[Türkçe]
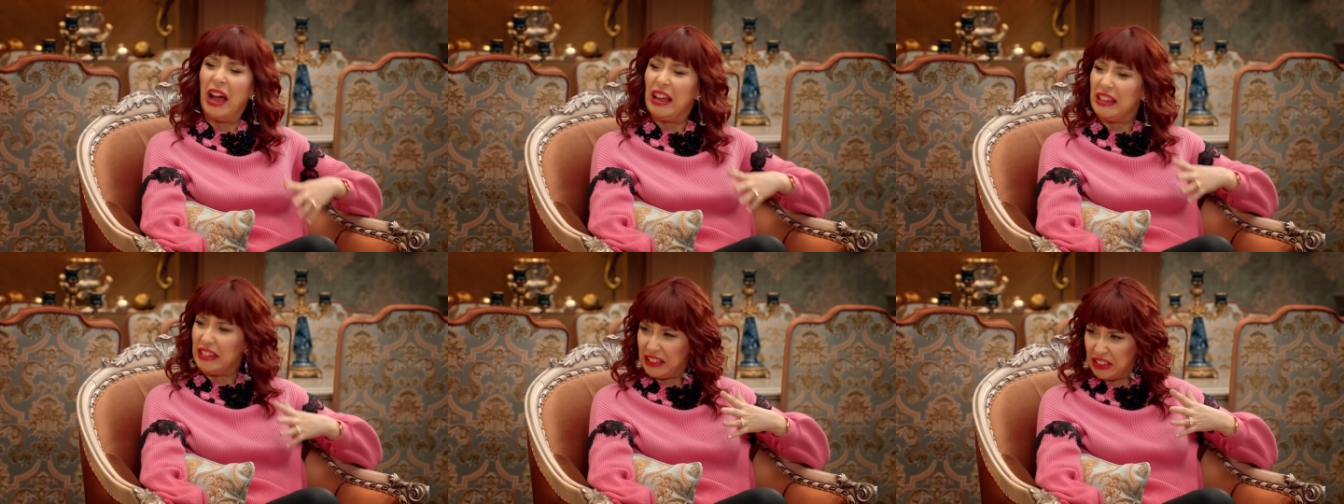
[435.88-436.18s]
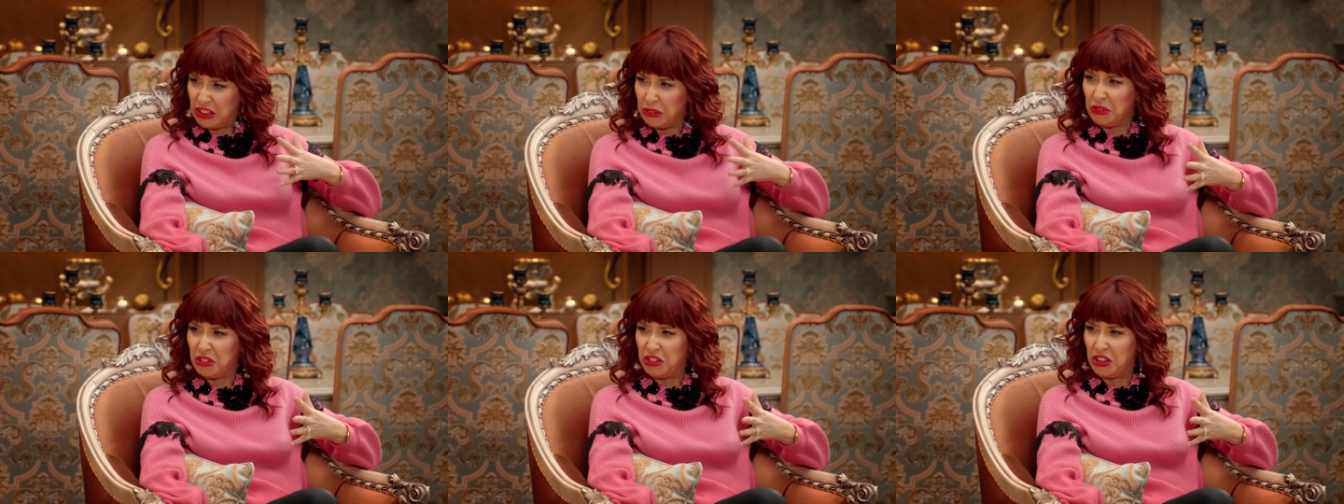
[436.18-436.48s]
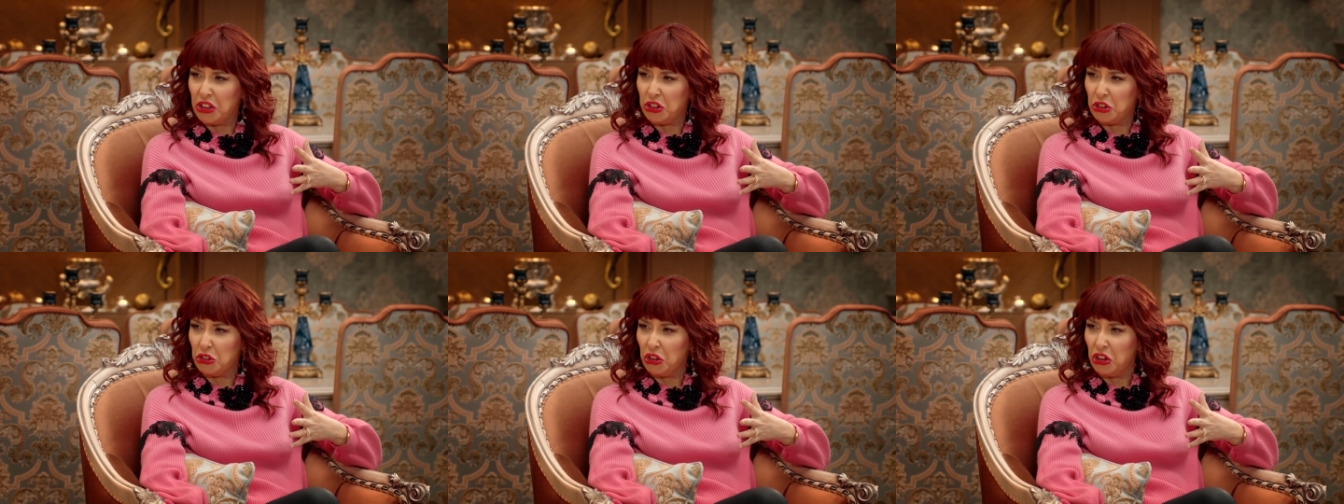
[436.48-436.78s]
Ben size
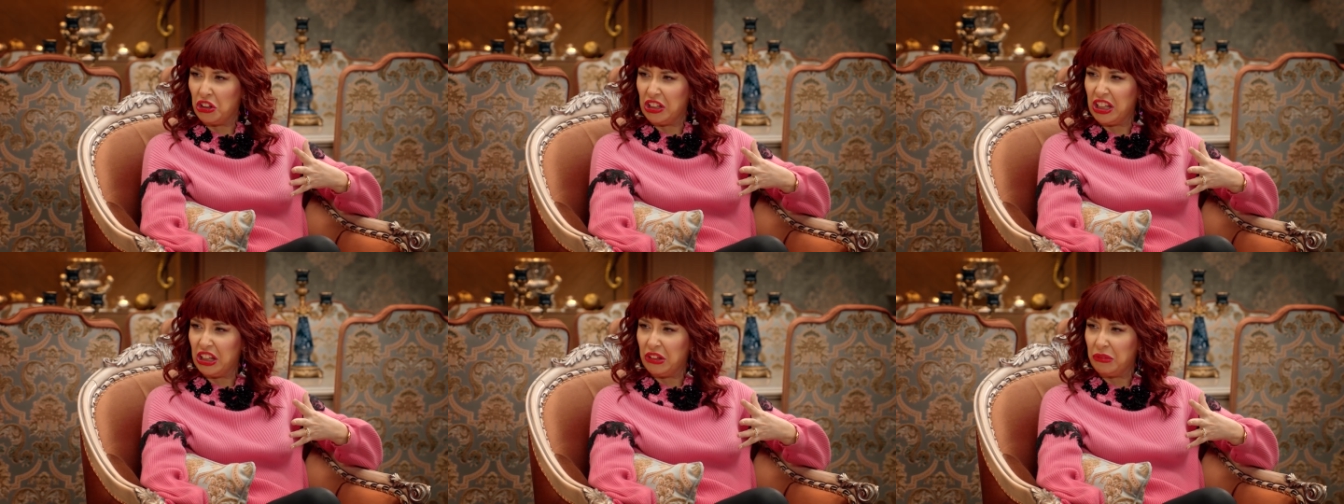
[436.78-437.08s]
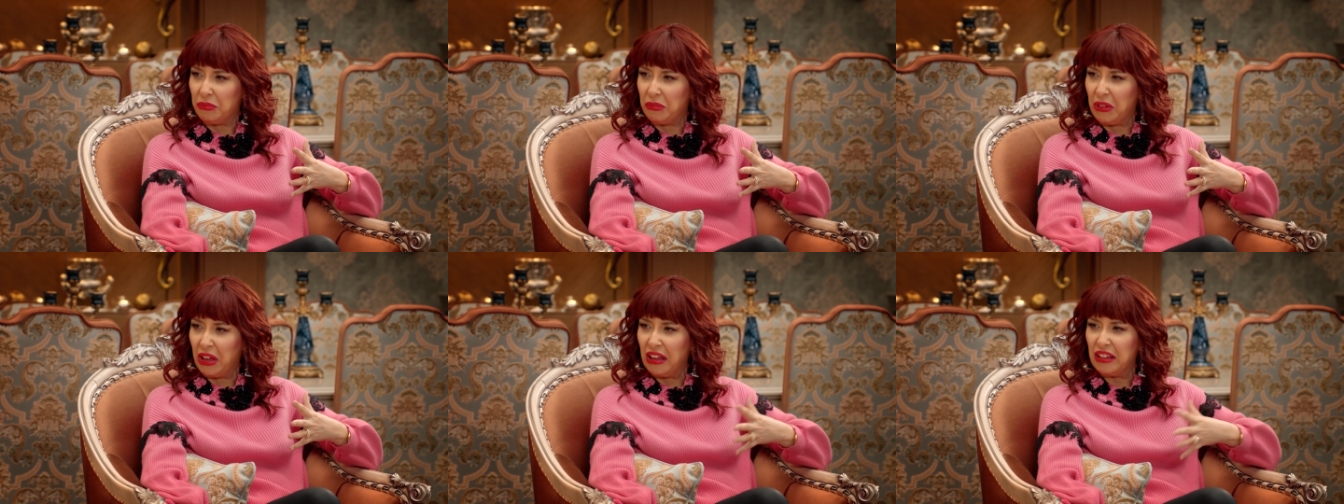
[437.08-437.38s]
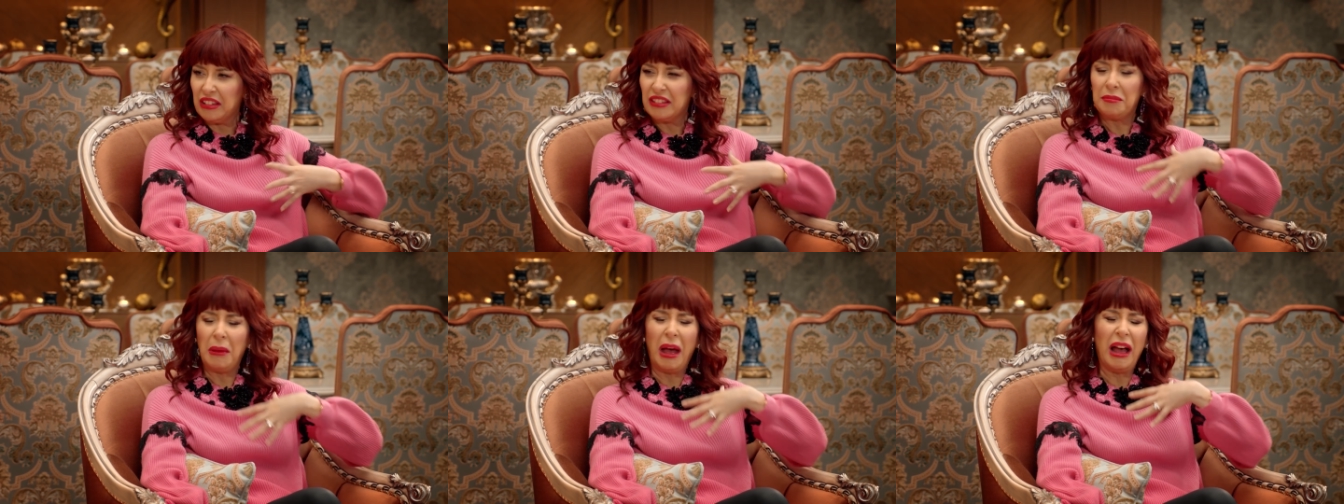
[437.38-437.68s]
bir şey söyleyeyim
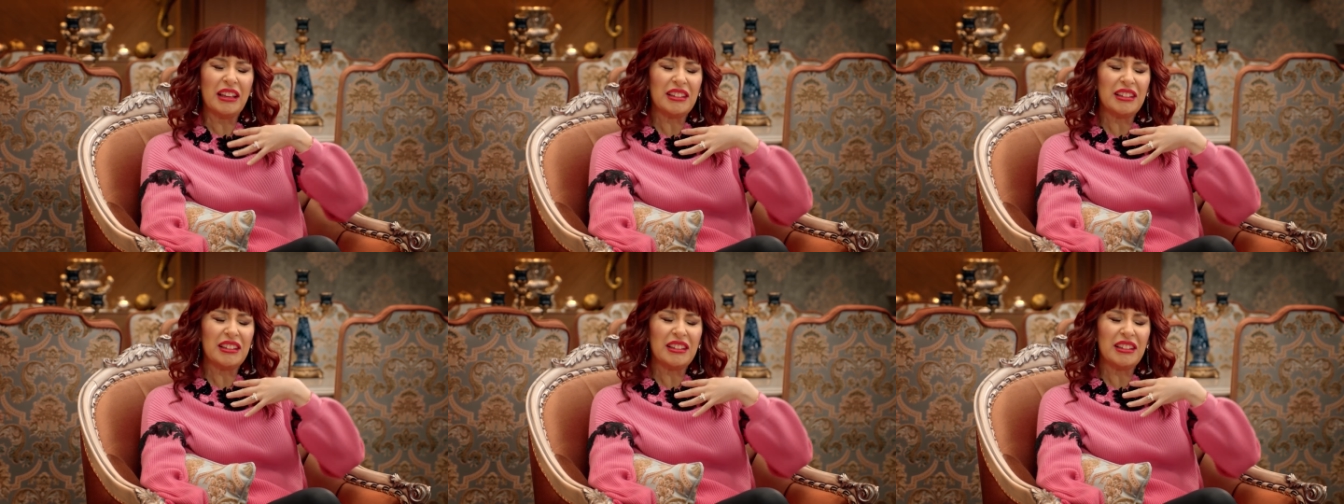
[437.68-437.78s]
mi?